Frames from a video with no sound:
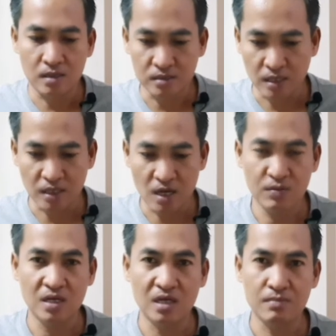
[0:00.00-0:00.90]
จะใช้
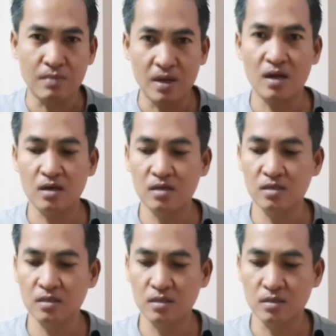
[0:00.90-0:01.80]
วิธีแบบนี้ฮะก็
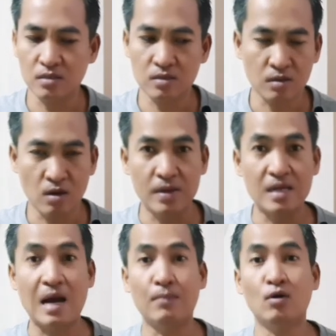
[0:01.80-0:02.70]
คือก็พ
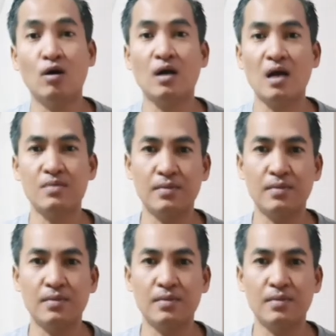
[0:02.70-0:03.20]
ยายามเนาะใคร